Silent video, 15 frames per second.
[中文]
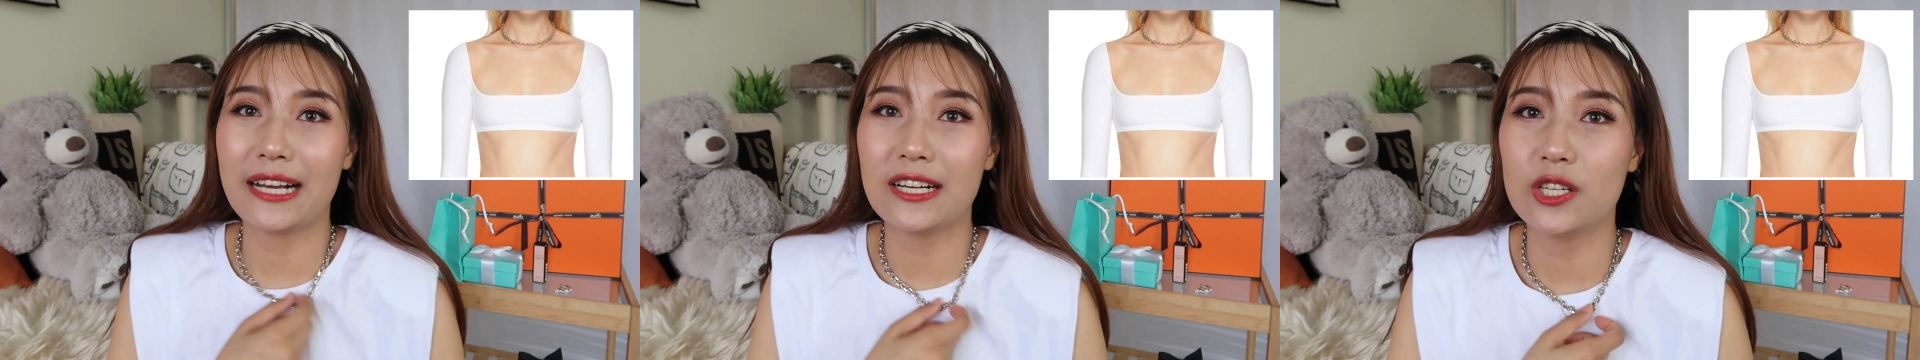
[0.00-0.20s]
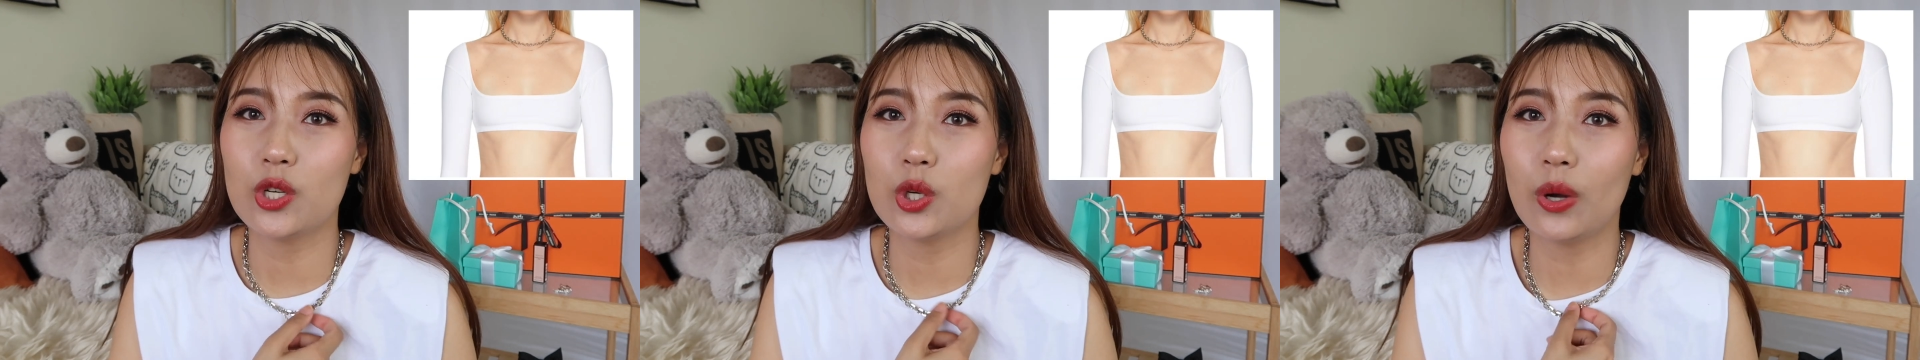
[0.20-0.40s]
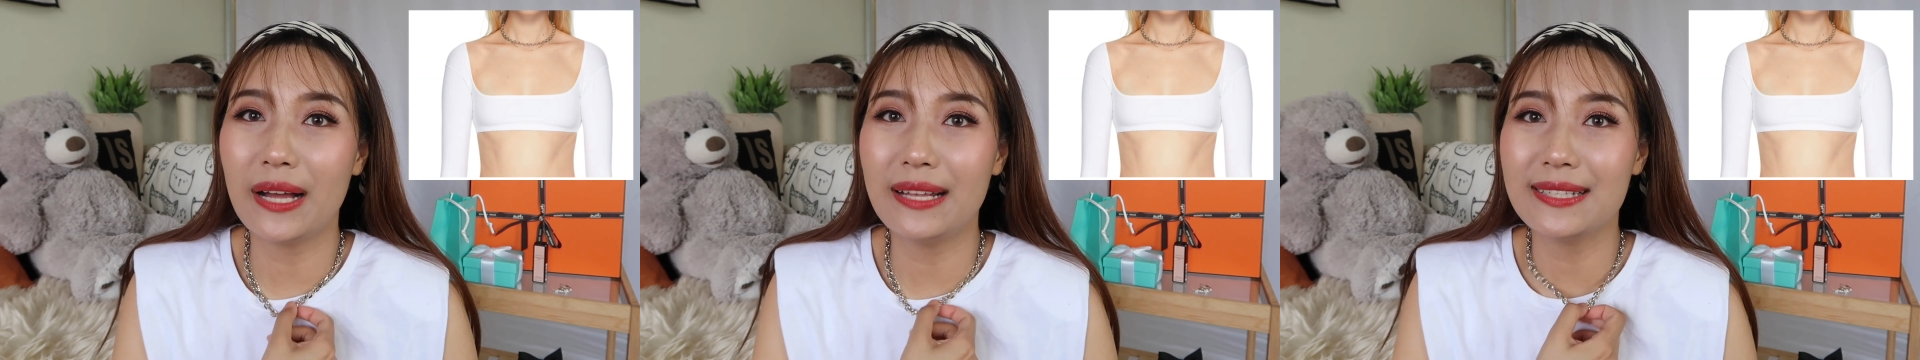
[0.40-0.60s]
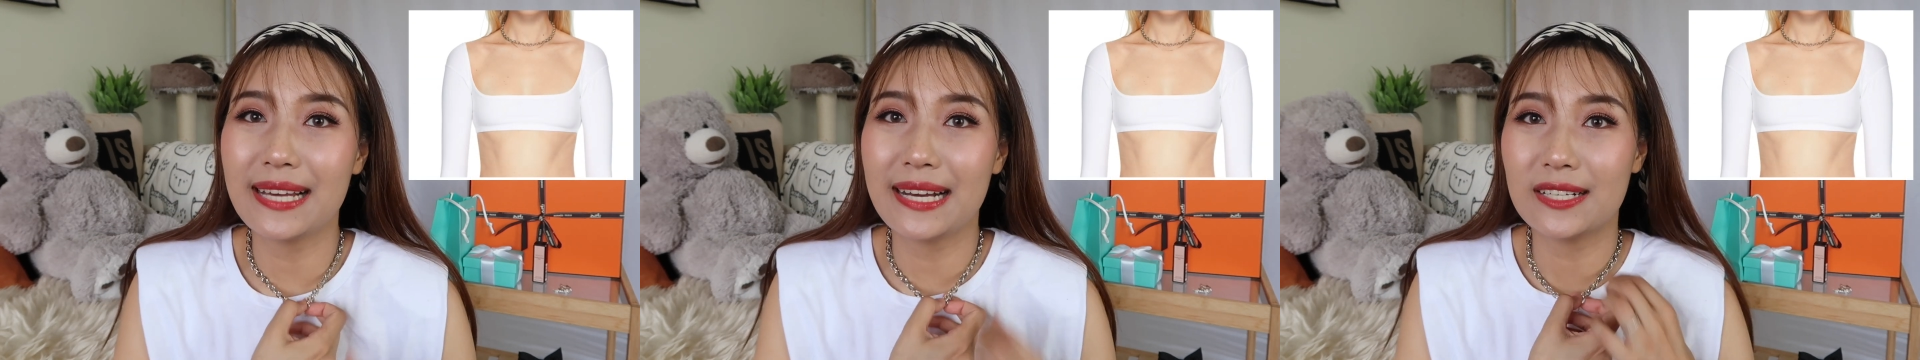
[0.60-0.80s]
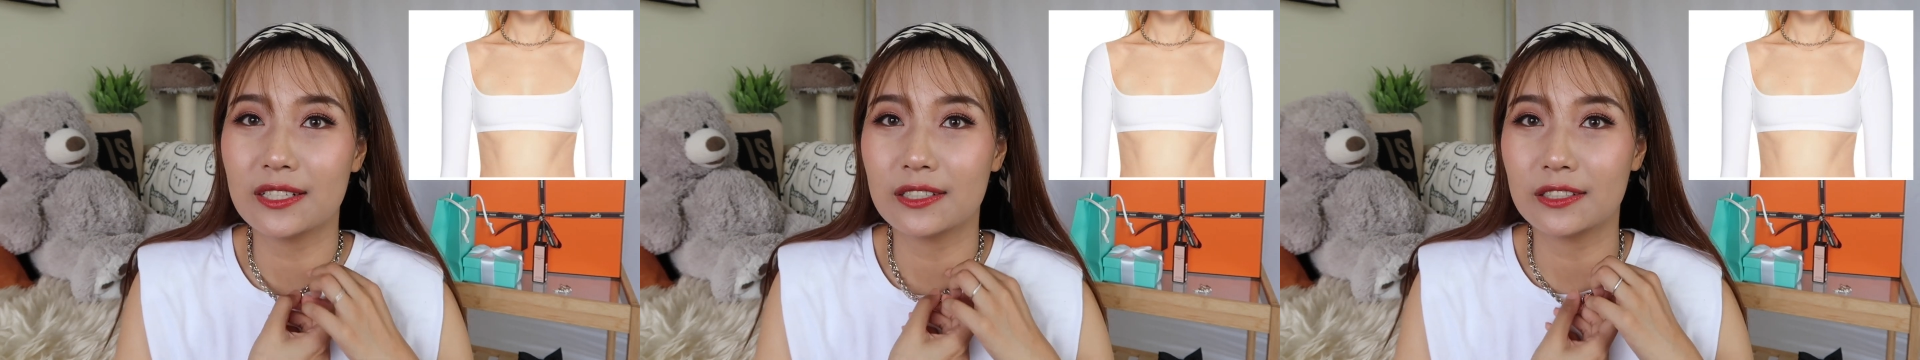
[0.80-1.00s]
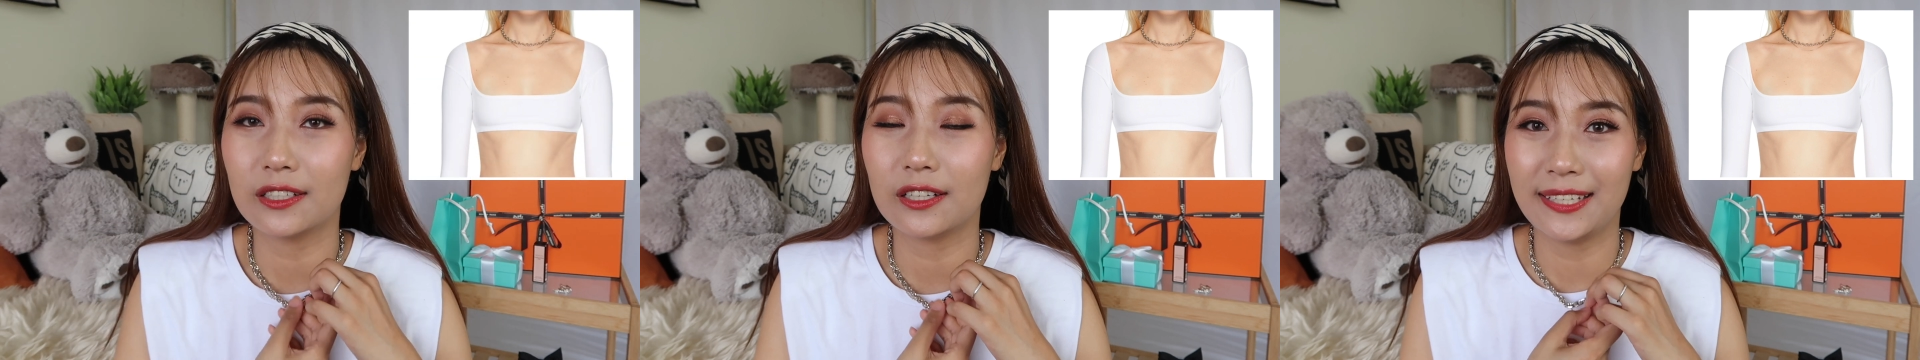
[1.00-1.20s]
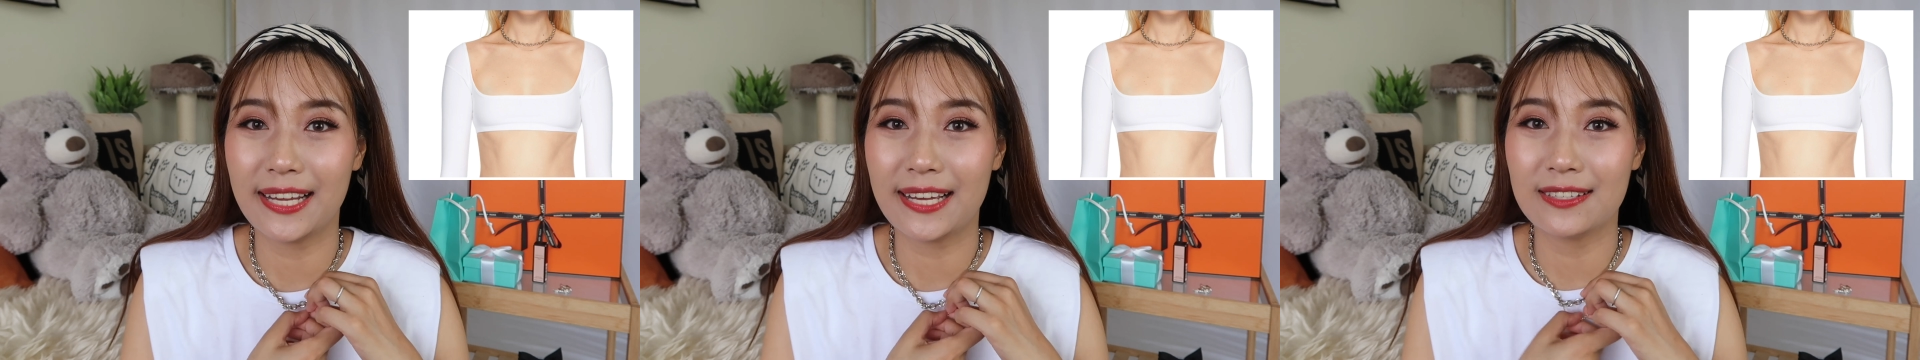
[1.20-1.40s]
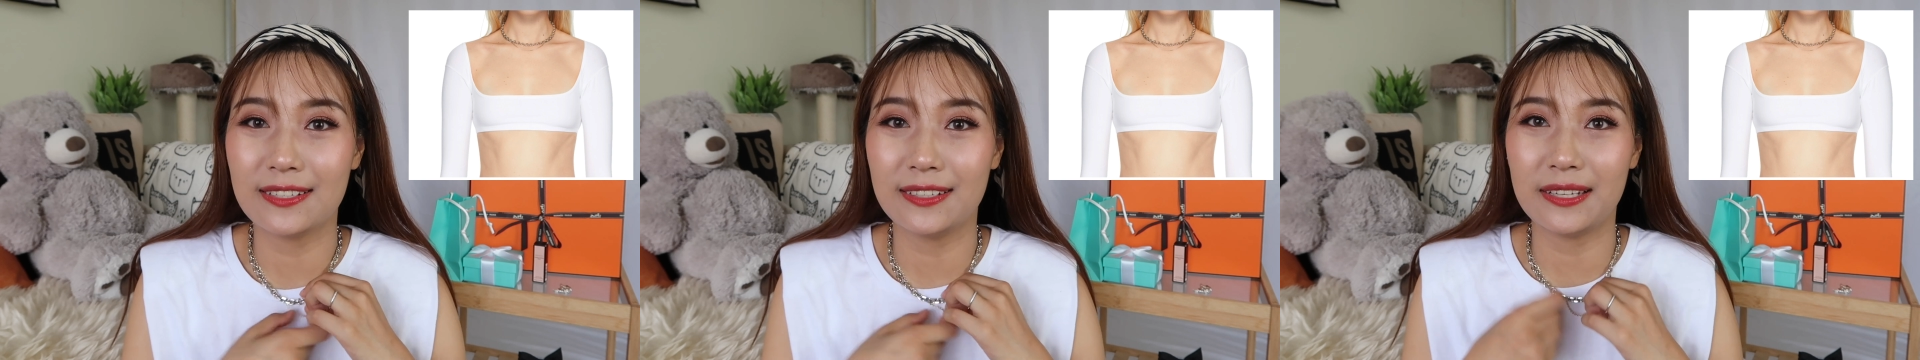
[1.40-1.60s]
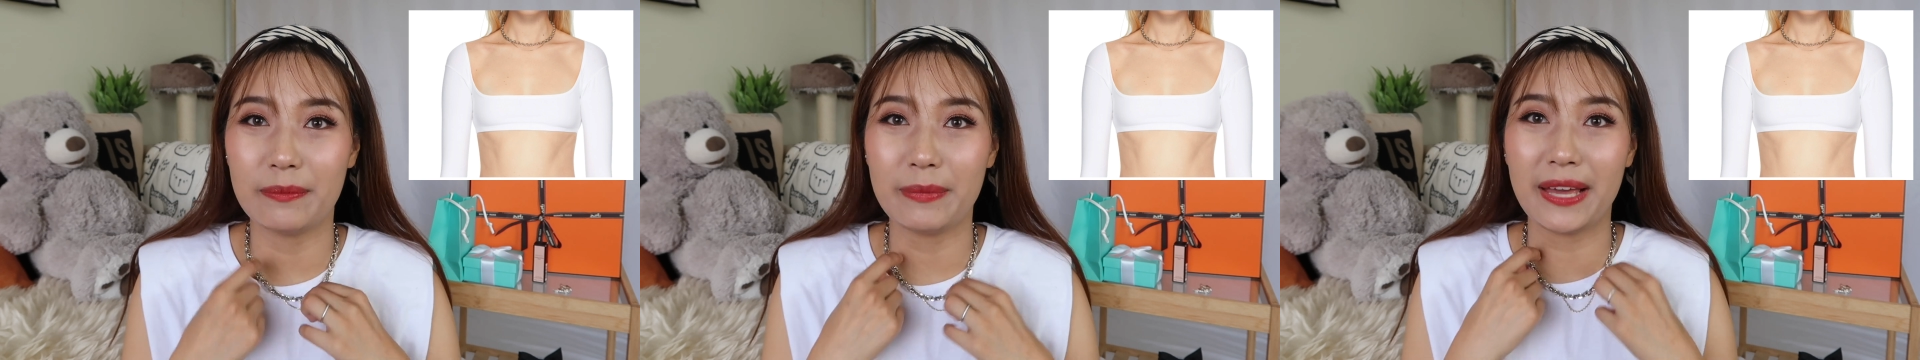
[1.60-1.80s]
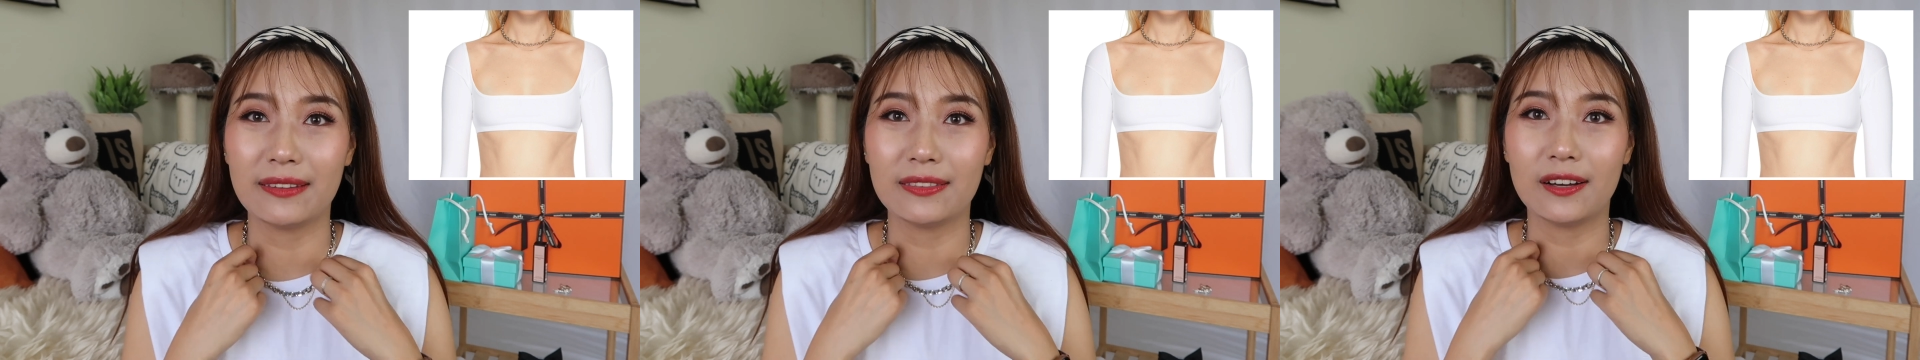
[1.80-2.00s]
它是穿在这个银链子里
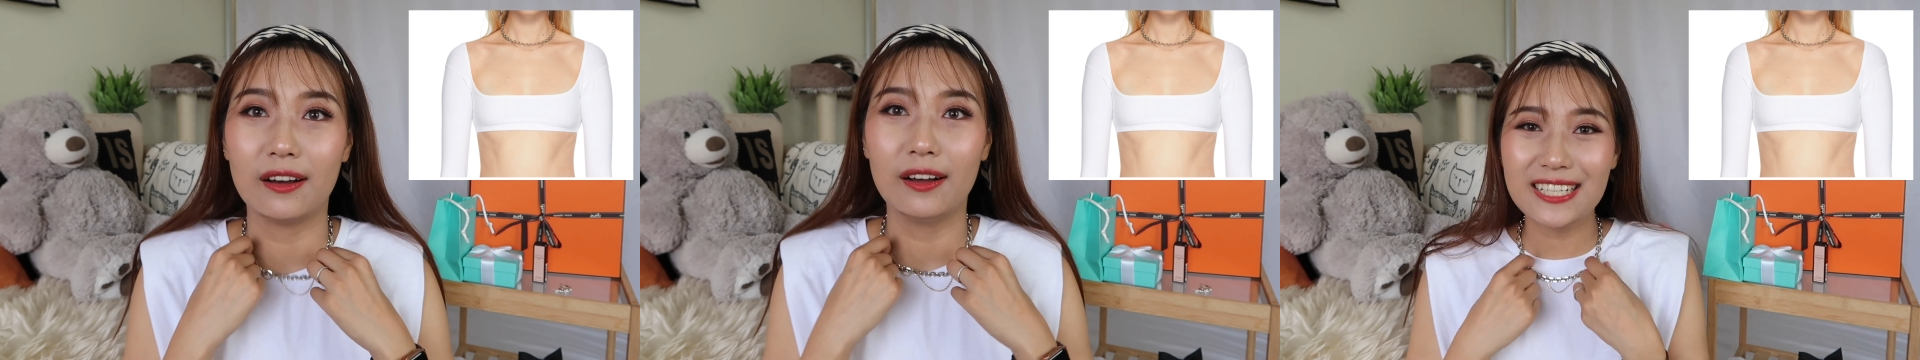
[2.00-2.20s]
面的。